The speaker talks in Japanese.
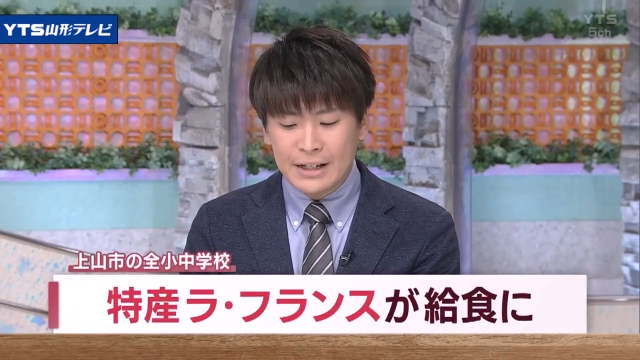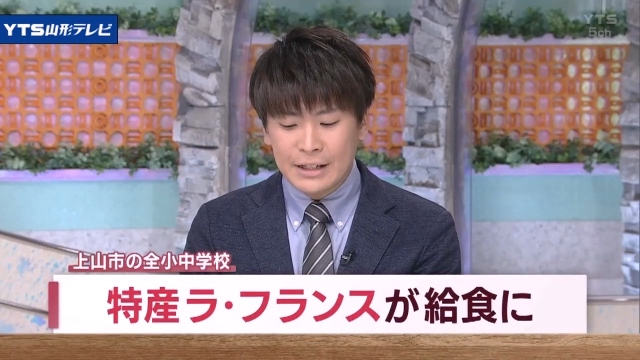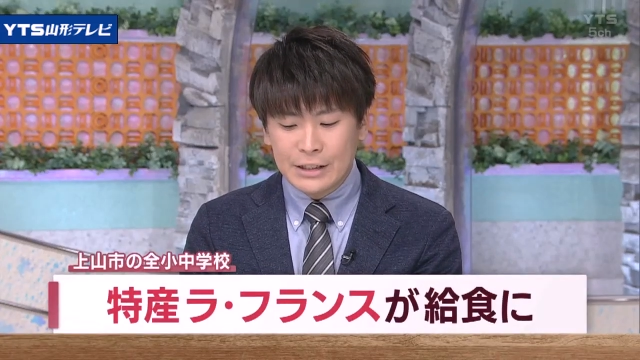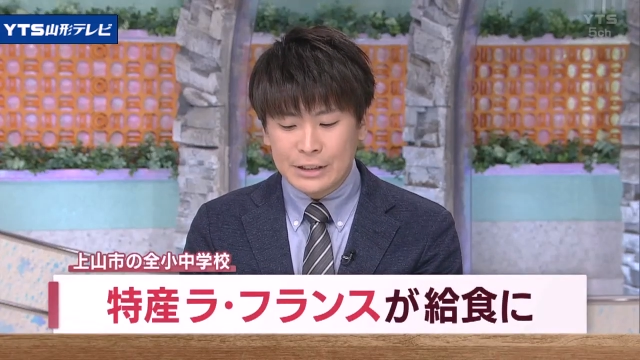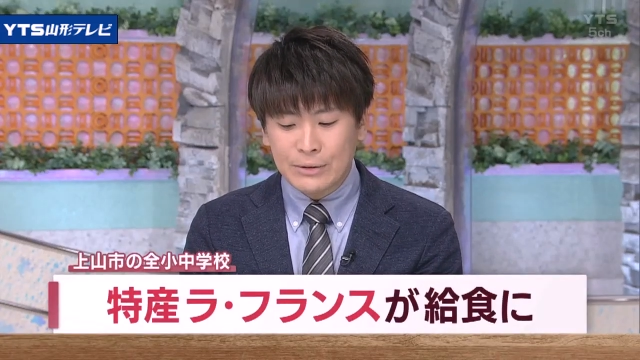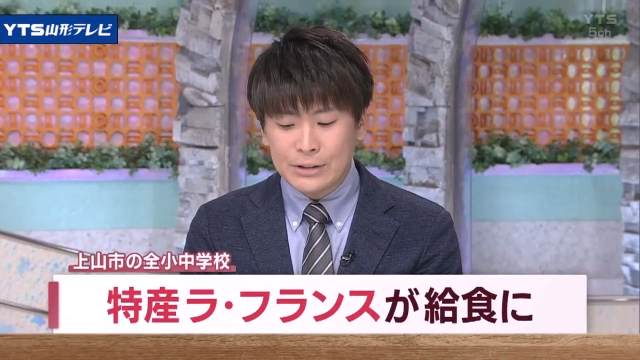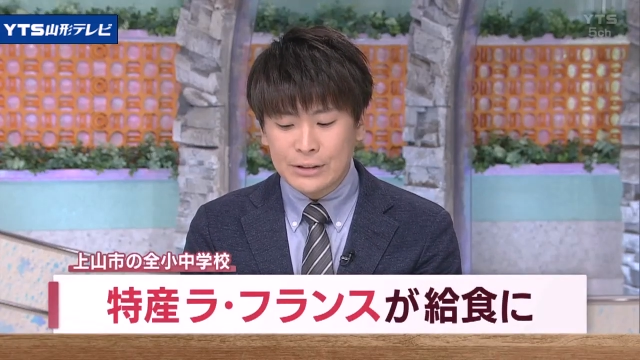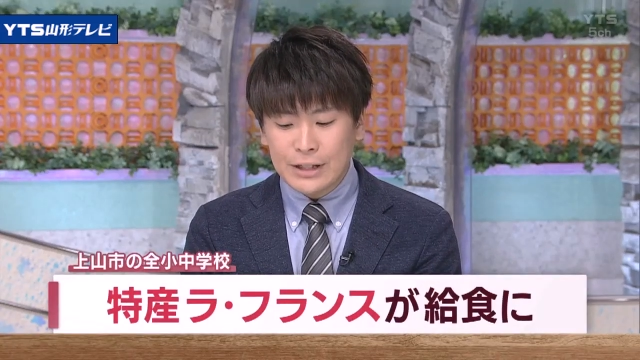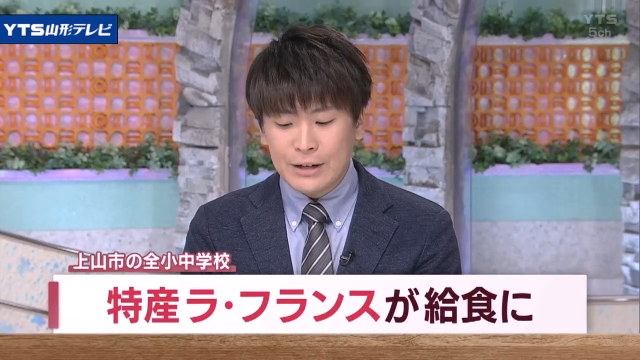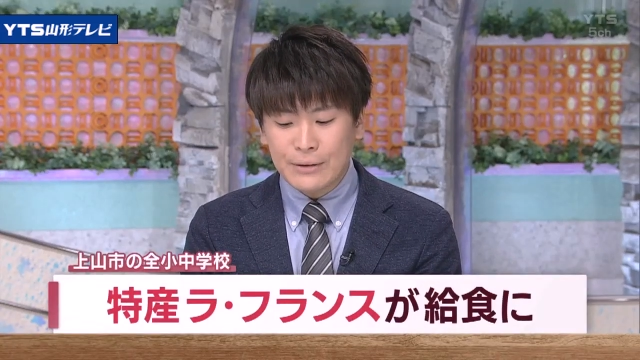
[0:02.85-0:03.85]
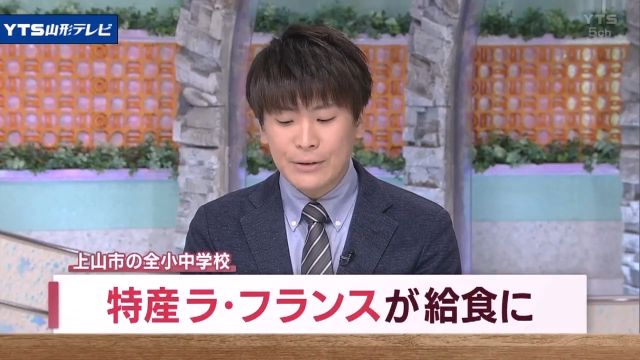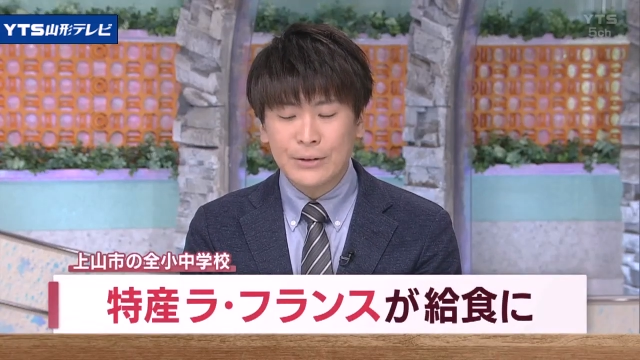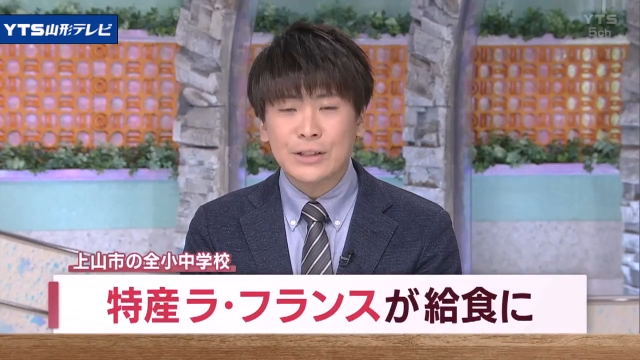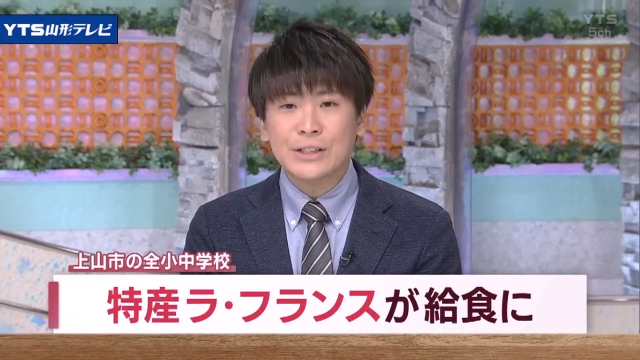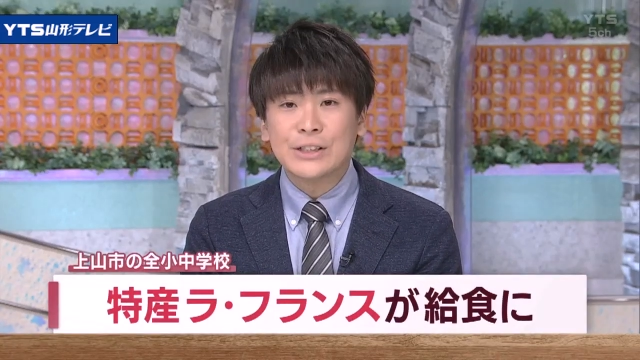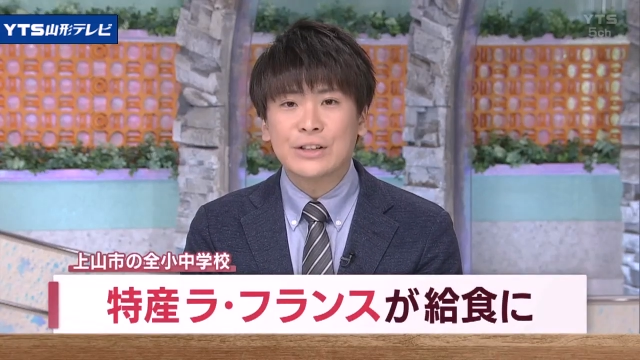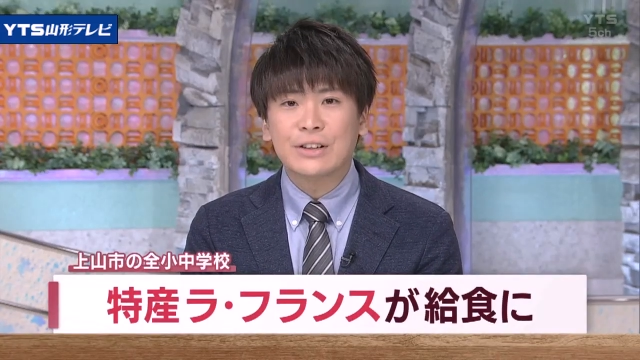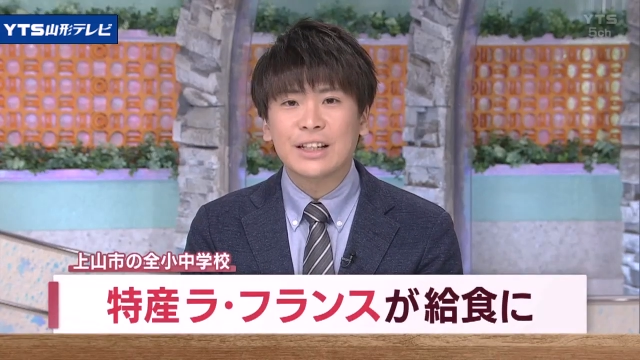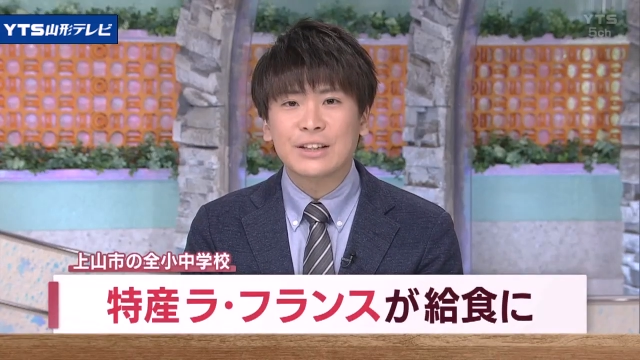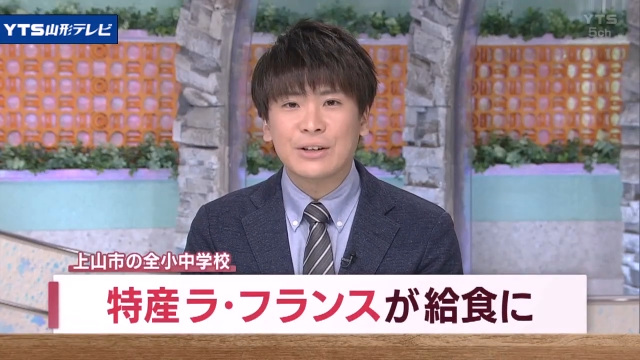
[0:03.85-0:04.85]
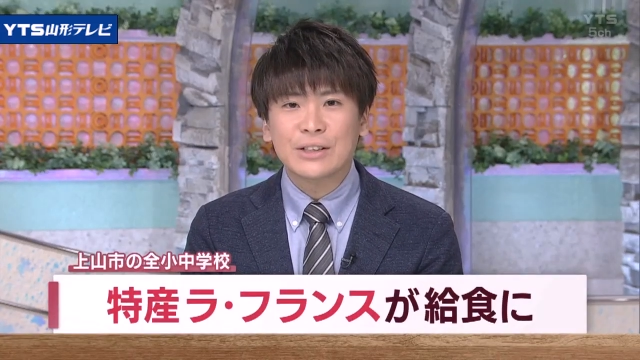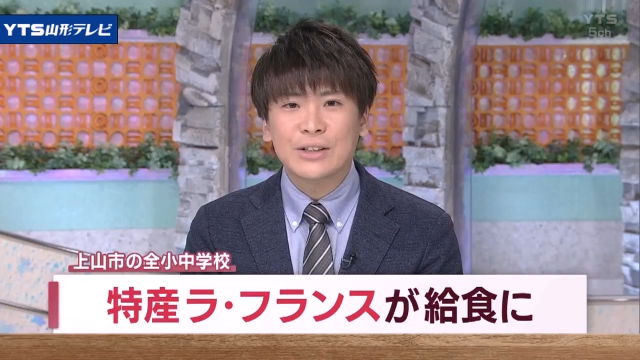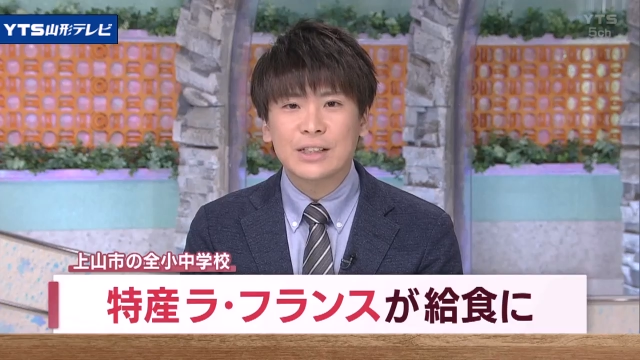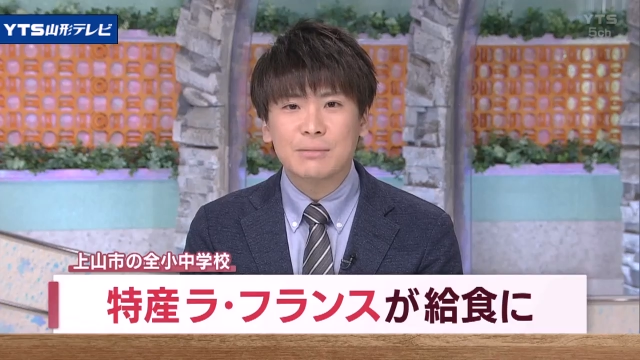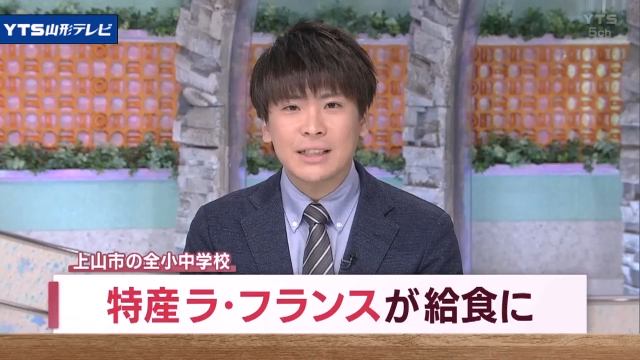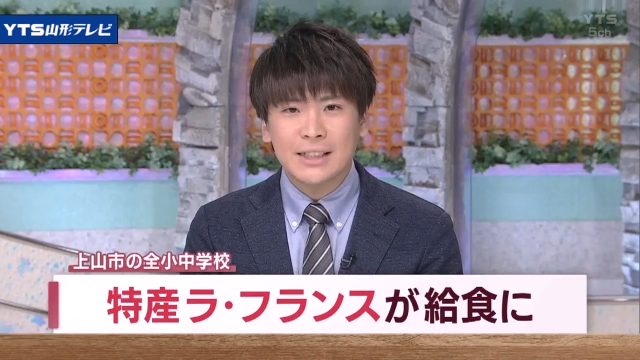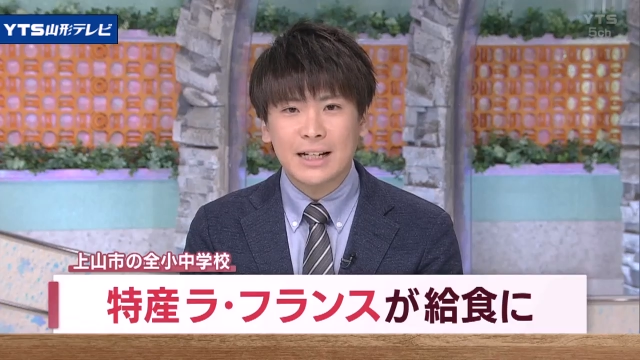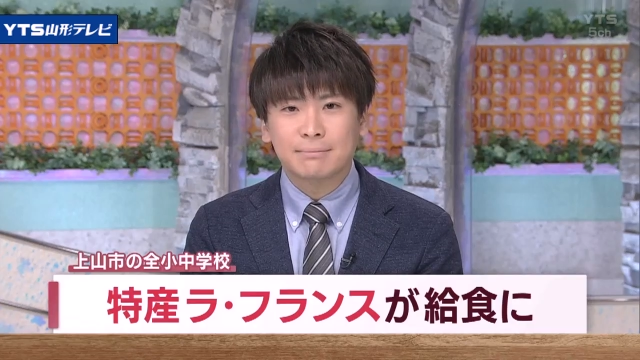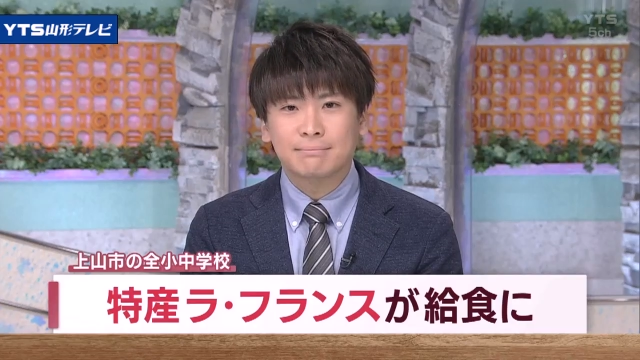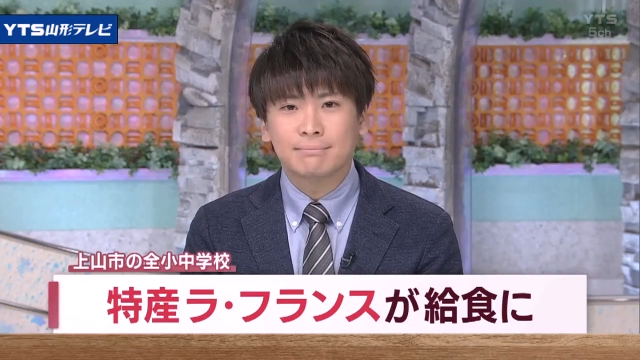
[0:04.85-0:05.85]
小中学校の給食に登場しました。